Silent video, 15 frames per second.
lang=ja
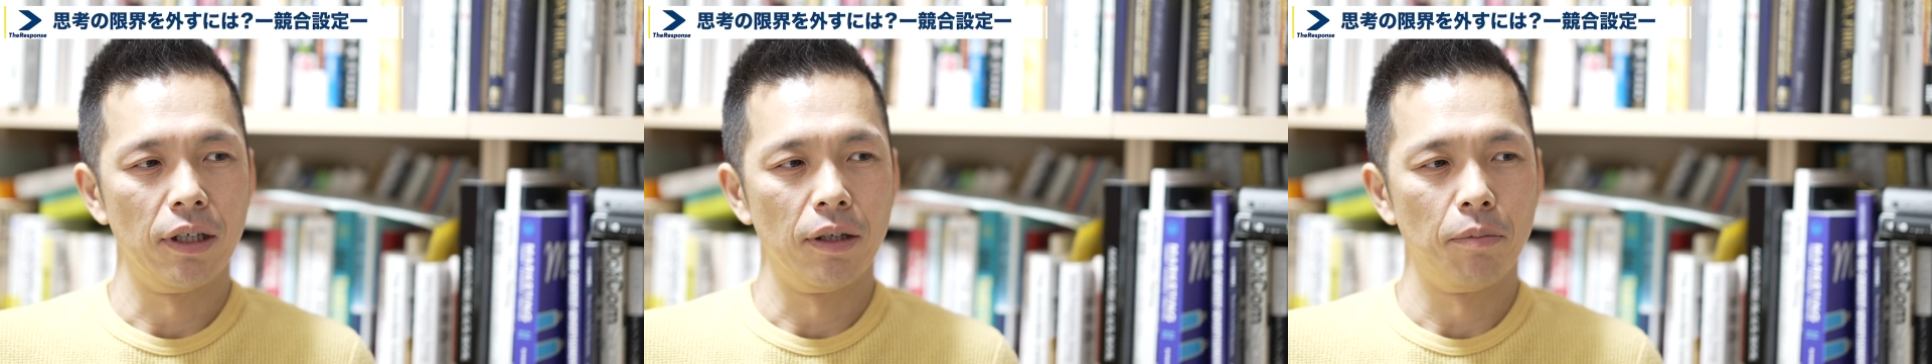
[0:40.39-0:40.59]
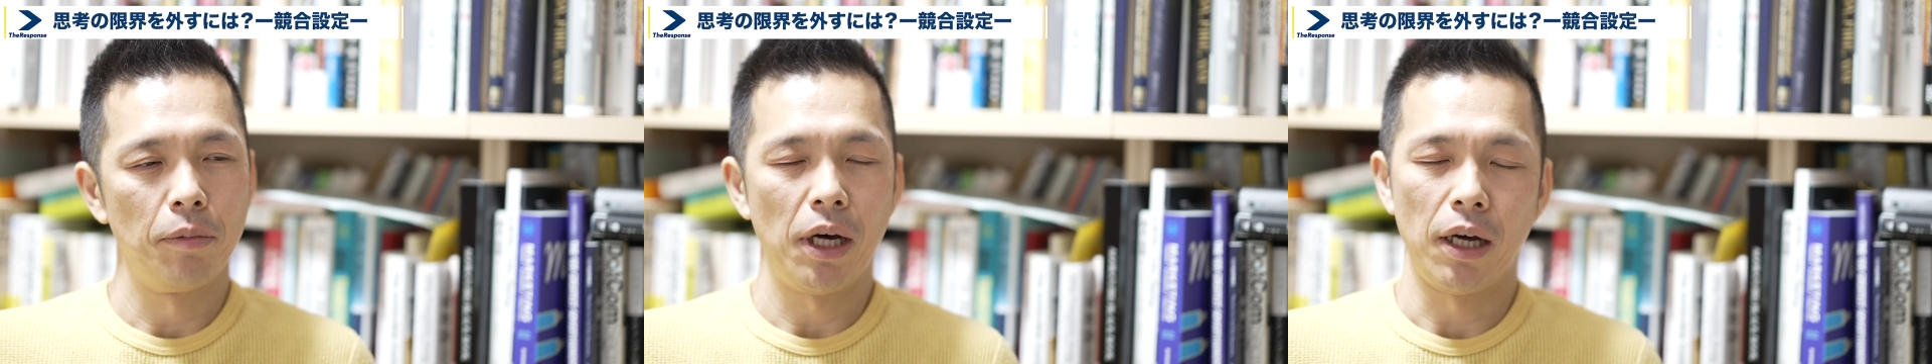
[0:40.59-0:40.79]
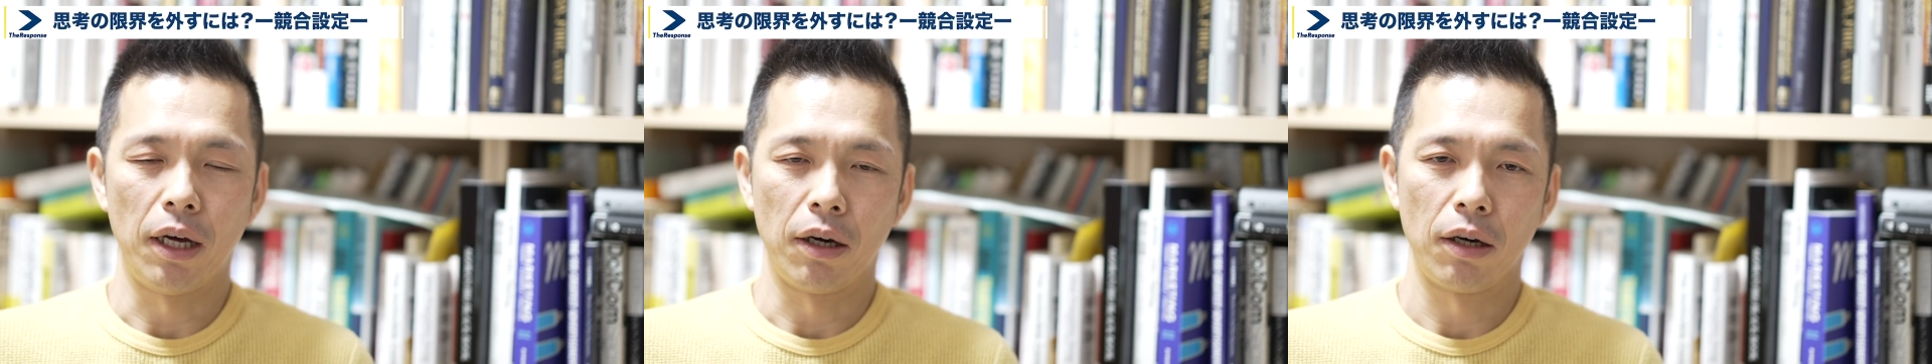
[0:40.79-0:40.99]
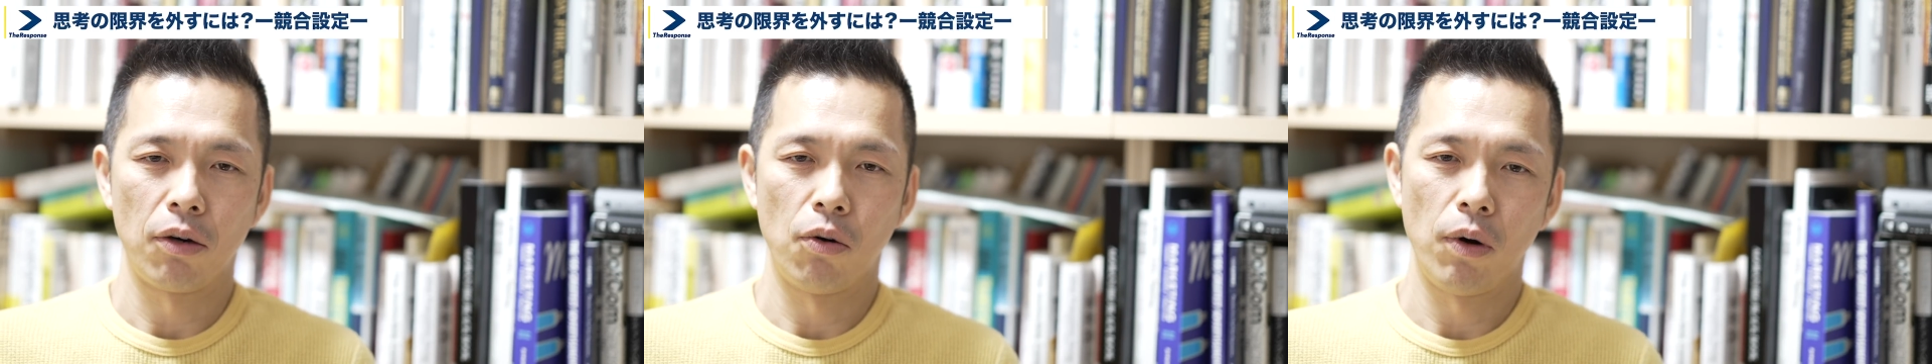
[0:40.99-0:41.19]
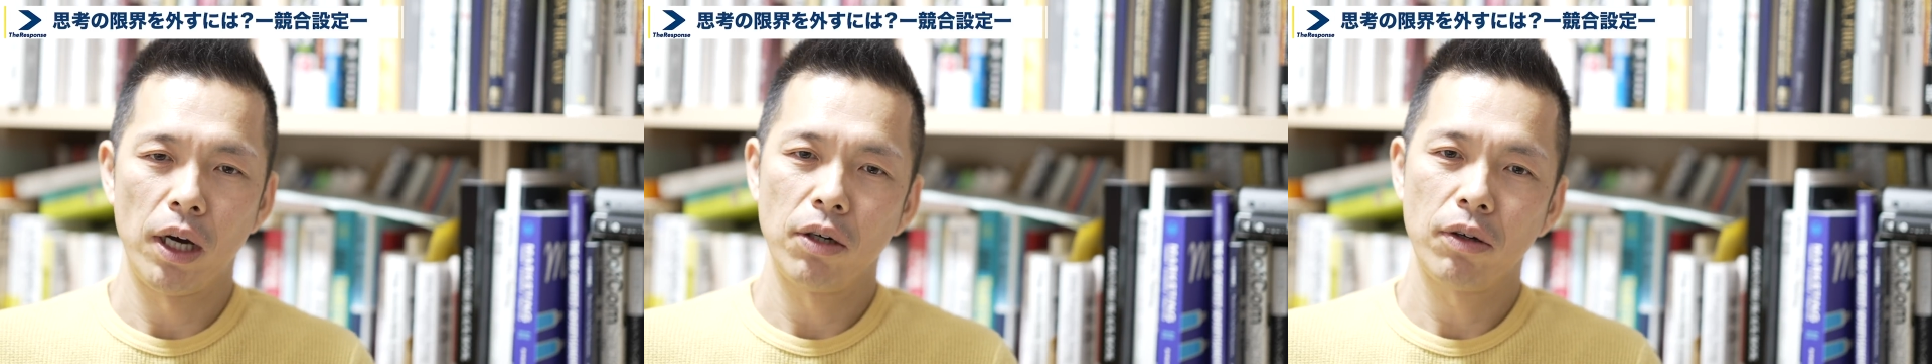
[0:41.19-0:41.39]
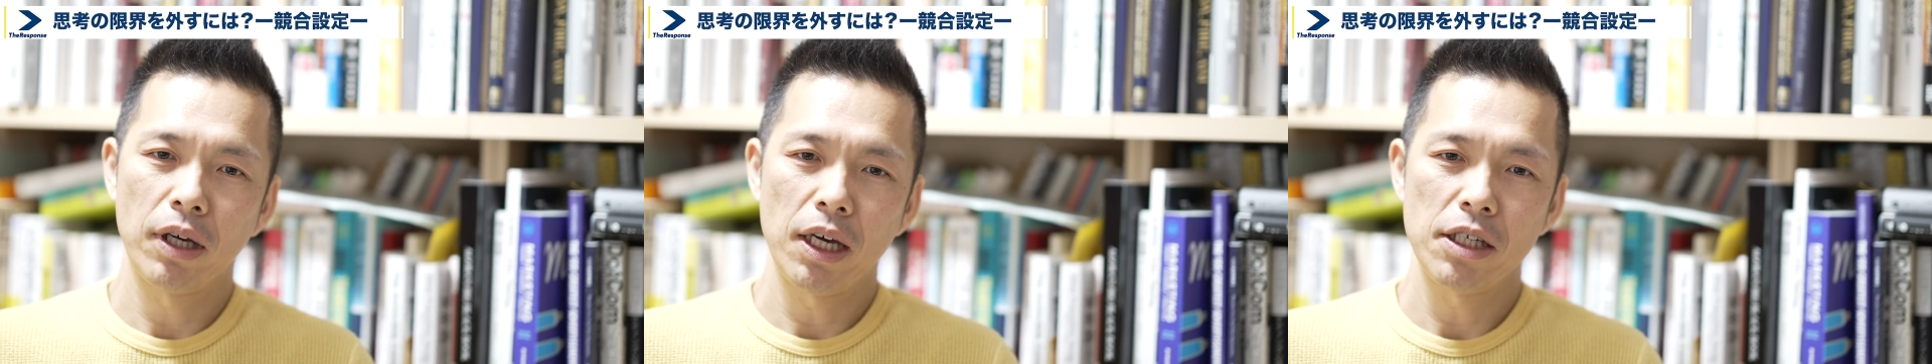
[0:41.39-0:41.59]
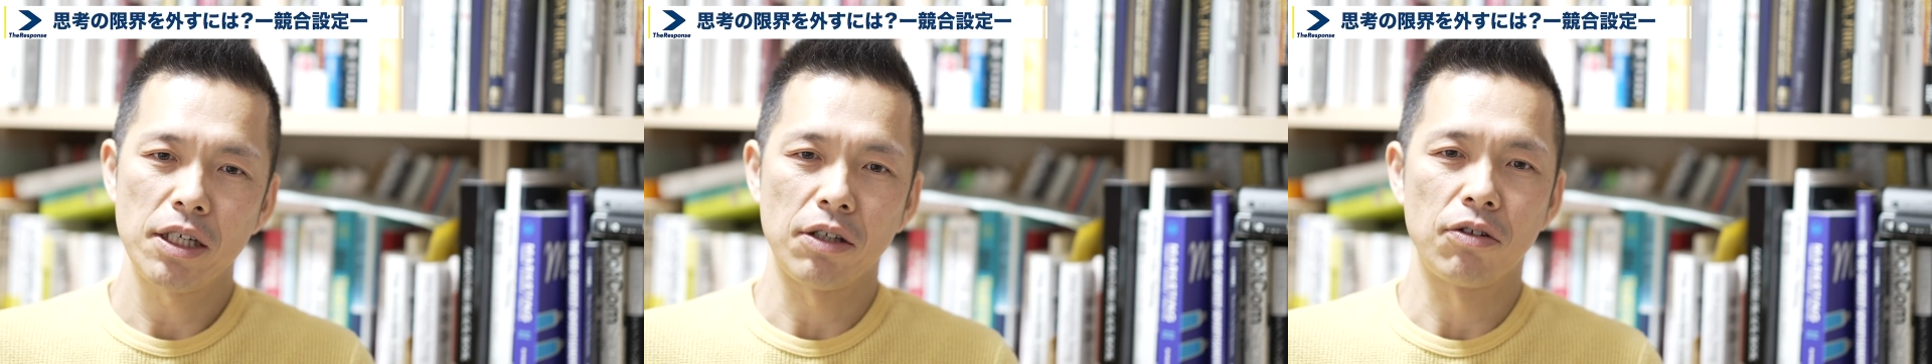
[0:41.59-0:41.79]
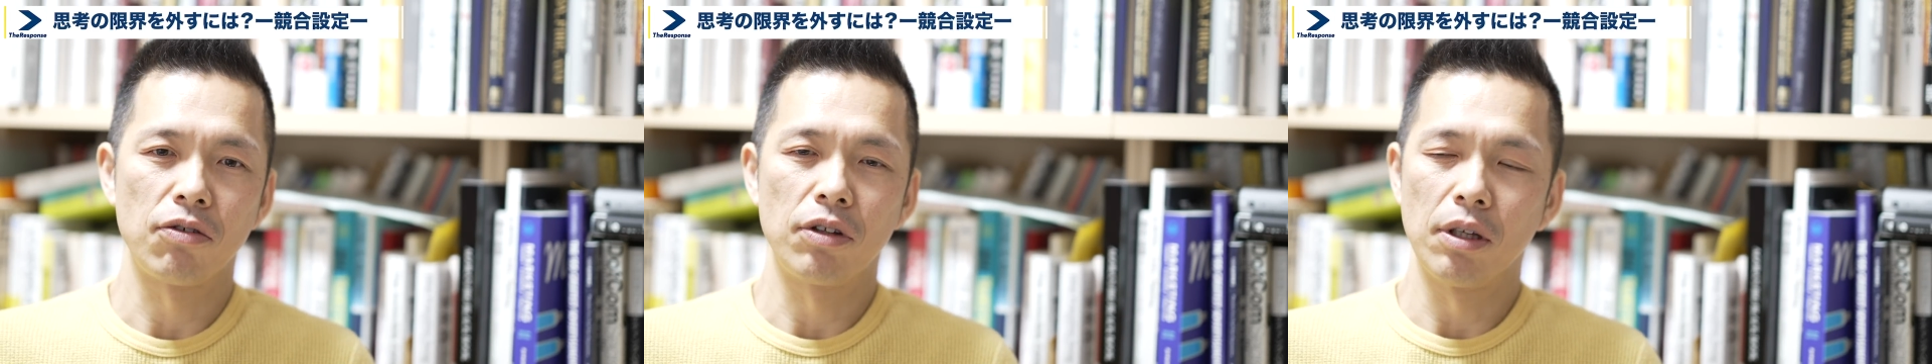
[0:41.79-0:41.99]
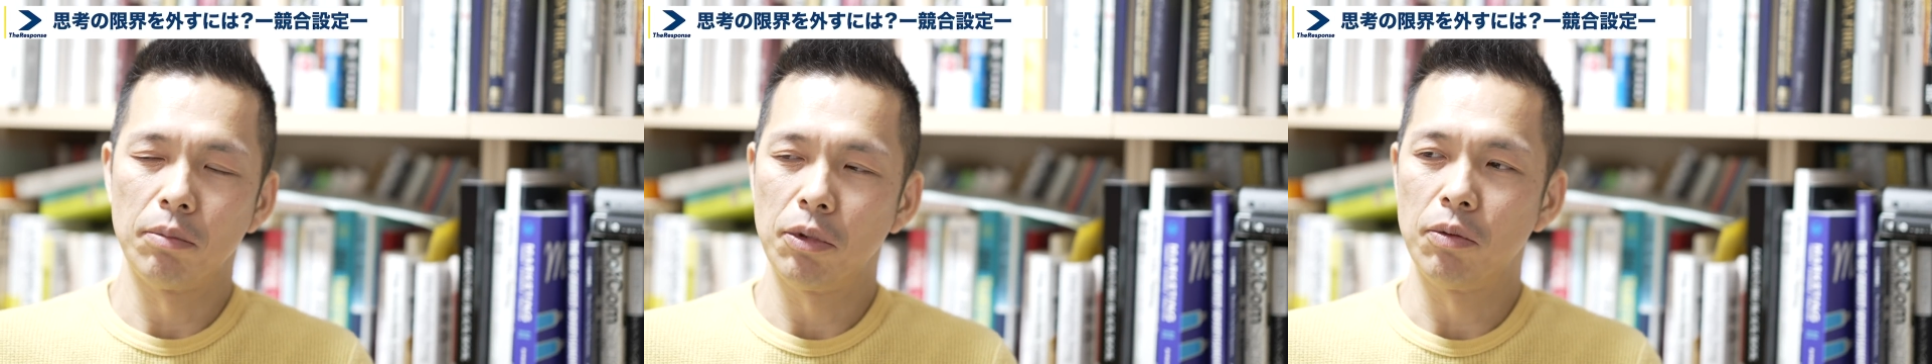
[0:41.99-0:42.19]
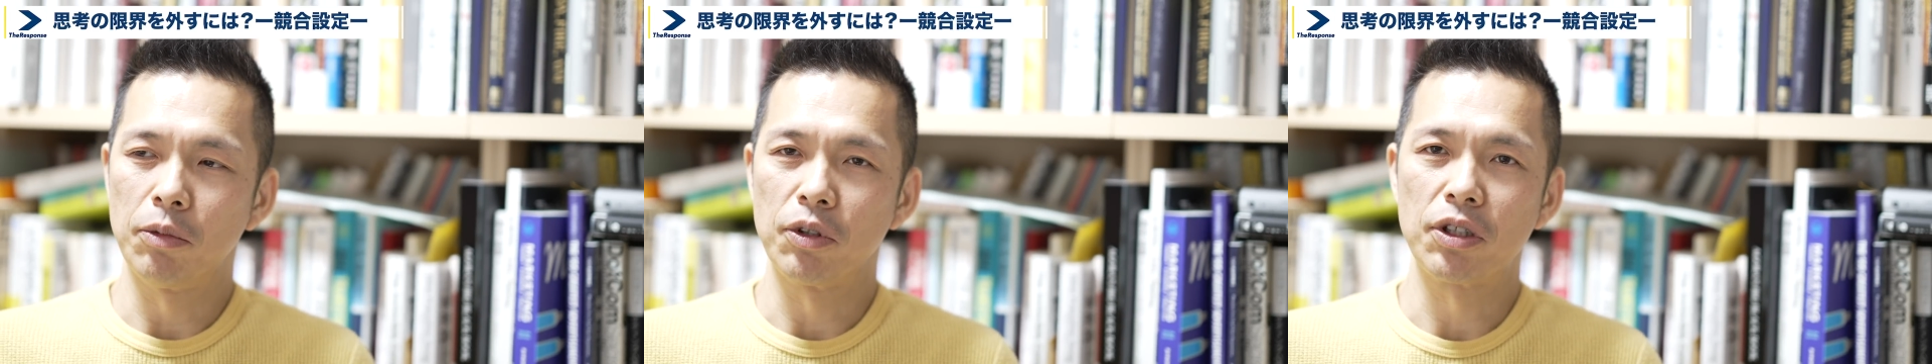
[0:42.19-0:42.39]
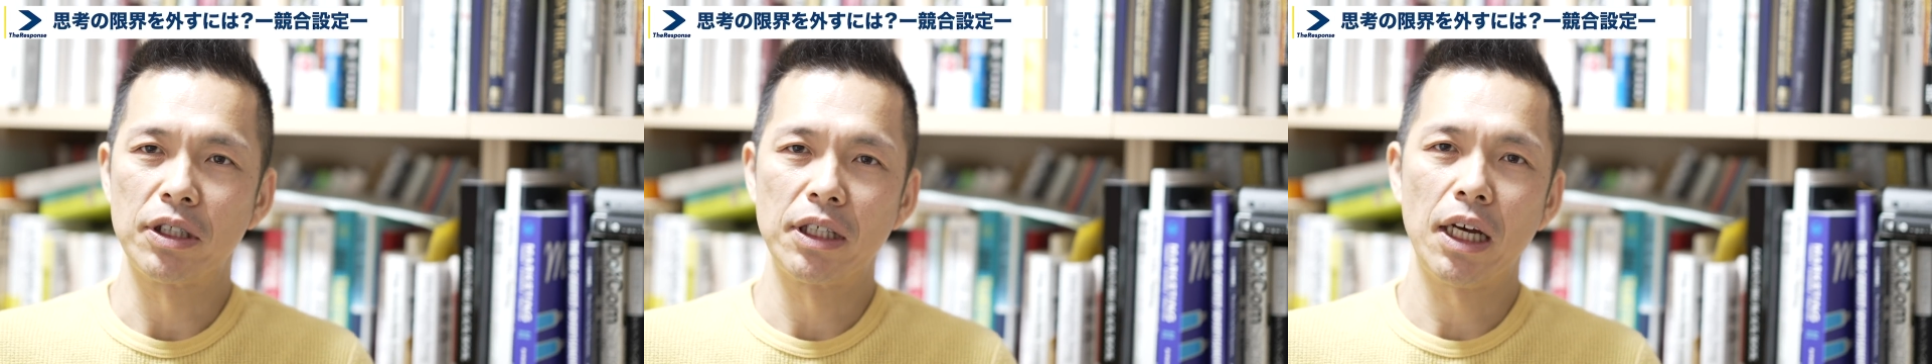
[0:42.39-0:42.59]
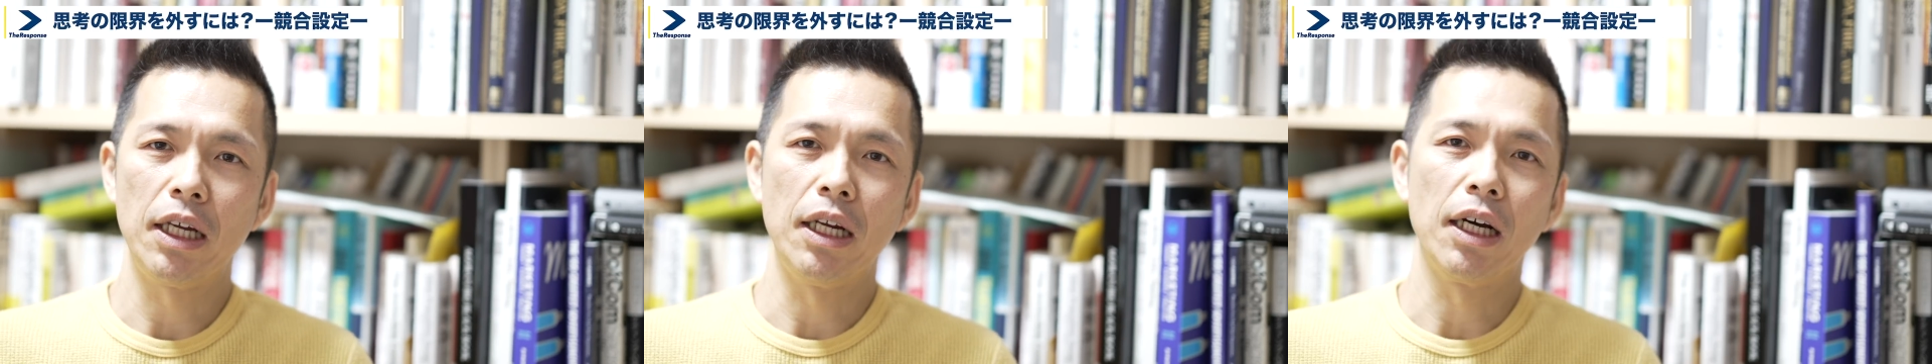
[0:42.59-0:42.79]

でまあ後輩の経営者って言ってももう付き合